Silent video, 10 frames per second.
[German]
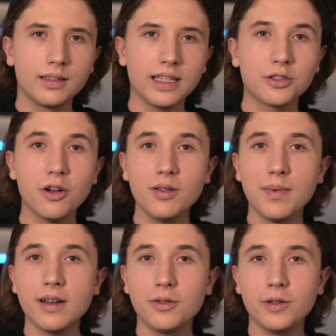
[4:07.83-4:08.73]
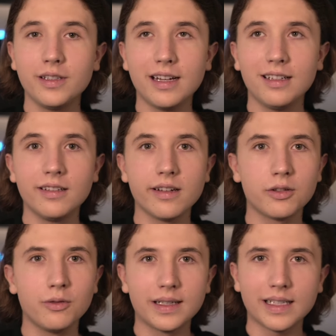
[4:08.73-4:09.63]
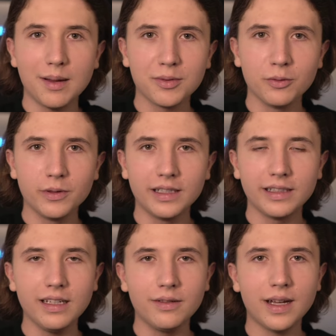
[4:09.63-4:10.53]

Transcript: Jetzt könnte man natürlich denken, dass sowas absolut nicht geht,